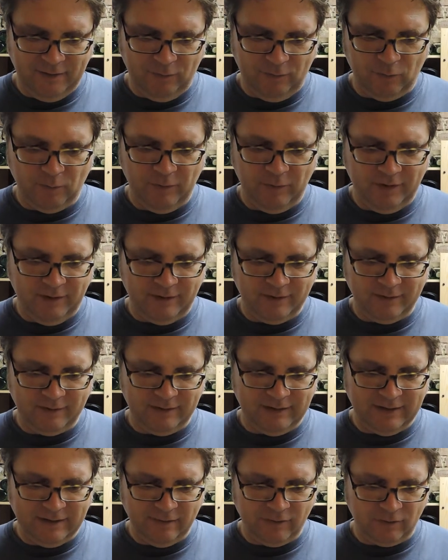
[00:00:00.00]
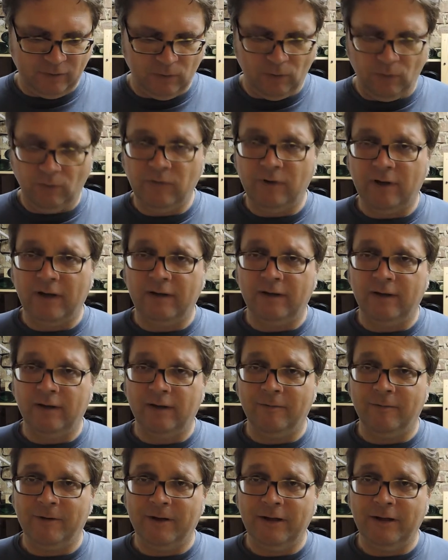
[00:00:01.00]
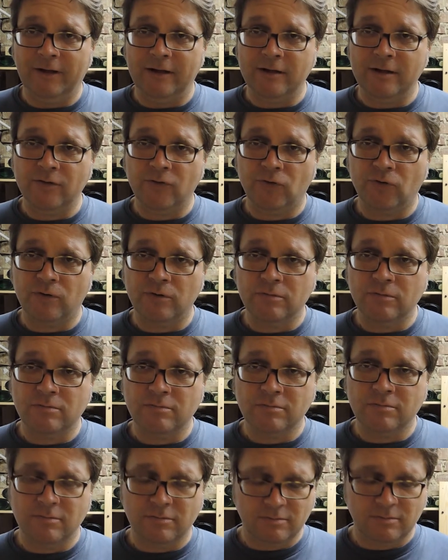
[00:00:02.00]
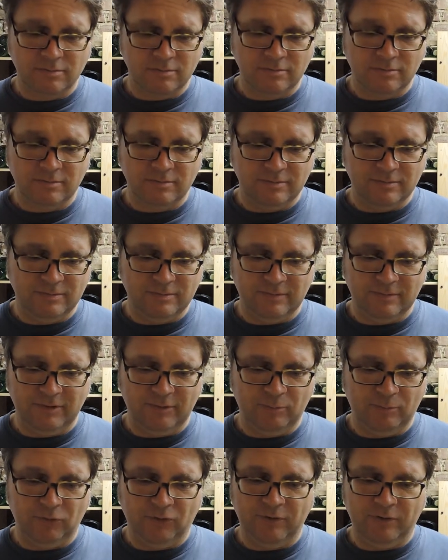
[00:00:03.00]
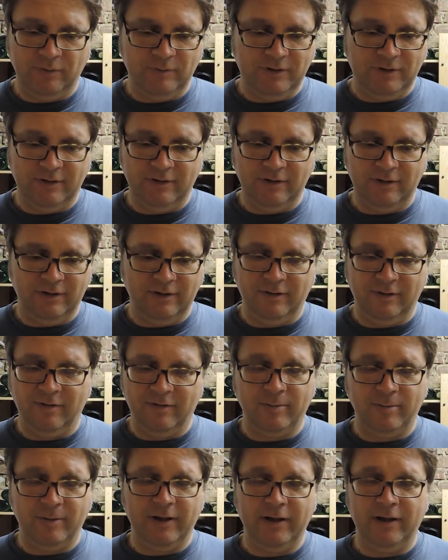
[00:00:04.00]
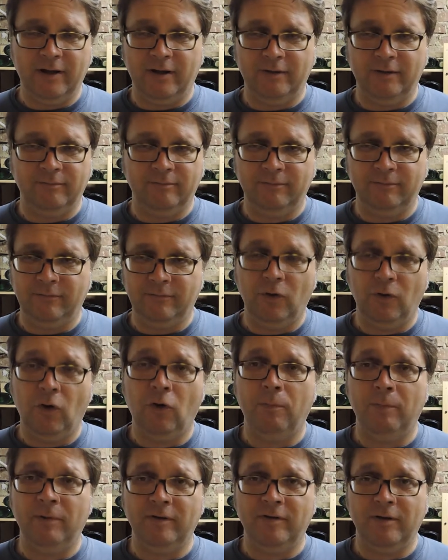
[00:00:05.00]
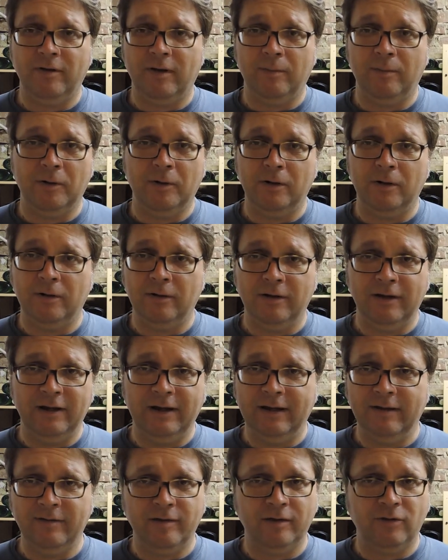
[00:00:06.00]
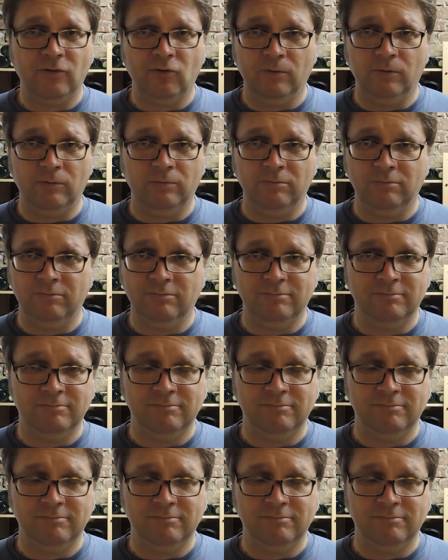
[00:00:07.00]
ist für mich ein ganz großartiger Wein jetzt schon ist bestimmt in, in zwei Jahren noch besser, aber er ist jetzt schon